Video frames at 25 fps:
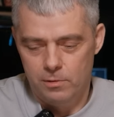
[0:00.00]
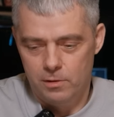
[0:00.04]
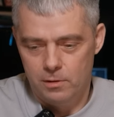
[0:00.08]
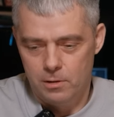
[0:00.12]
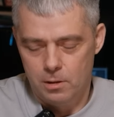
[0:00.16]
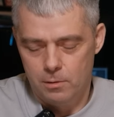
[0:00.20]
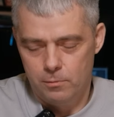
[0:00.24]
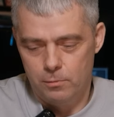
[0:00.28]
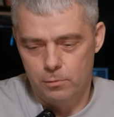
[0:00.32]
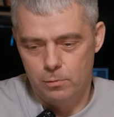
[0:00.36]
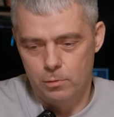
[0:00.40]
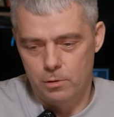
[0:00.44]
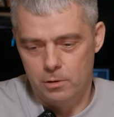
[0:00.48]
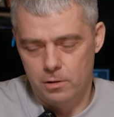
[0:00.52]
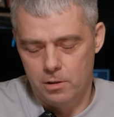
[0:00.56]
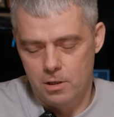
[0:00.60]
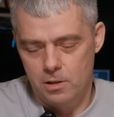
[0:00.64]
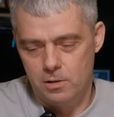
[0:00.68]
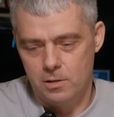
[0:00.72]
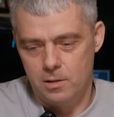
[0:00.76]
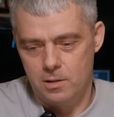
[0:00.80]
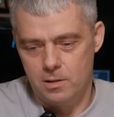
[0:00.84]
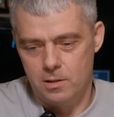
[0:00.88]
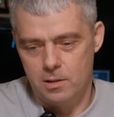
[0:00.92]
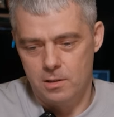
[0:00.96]
в интервью
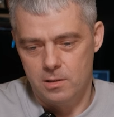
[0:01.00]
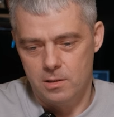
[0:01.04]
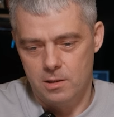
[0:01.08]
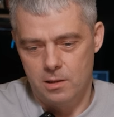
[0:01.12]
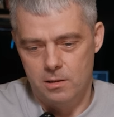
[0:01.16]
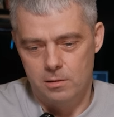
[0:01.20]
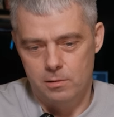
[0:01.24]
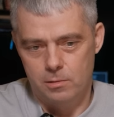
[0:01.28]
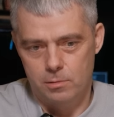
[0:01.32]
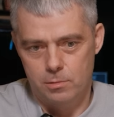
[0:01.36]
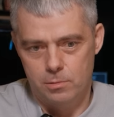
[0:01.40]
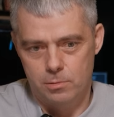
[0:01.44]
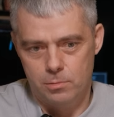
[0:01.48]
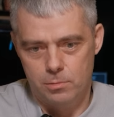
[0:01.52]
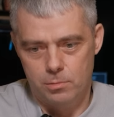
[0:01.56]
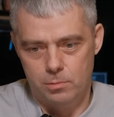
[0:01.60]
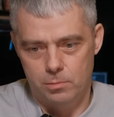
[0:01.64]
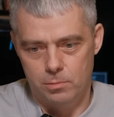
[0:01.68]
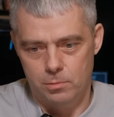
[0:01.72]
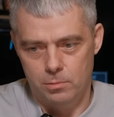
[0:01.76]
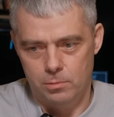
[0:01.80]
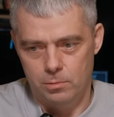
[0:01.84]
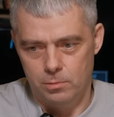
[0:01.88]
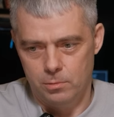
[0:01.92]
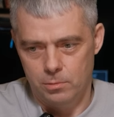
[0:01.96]
однажды сказал,
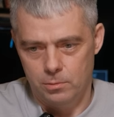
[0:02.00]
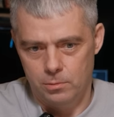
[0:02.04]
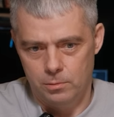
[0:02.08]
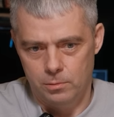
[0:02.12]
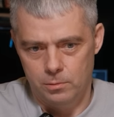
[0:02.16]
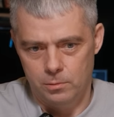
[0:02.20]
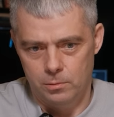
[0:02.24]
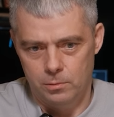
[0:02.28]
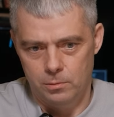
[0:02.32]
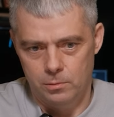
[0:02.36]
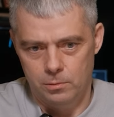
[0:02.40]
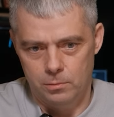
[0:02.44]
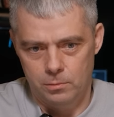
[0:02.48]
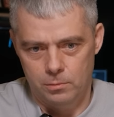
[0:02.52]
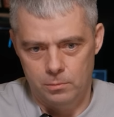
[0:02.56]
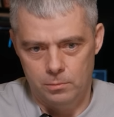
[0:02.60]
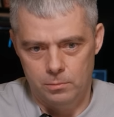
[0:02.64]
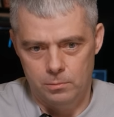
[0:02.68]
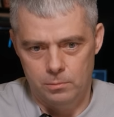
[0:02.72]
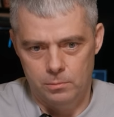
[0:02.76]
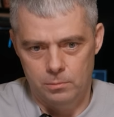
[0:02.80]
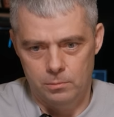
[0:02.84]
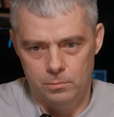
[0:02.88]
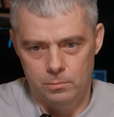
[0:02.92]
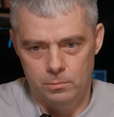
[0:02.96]

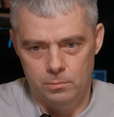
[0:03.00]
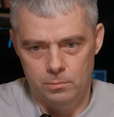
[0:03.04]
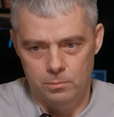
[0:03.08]
что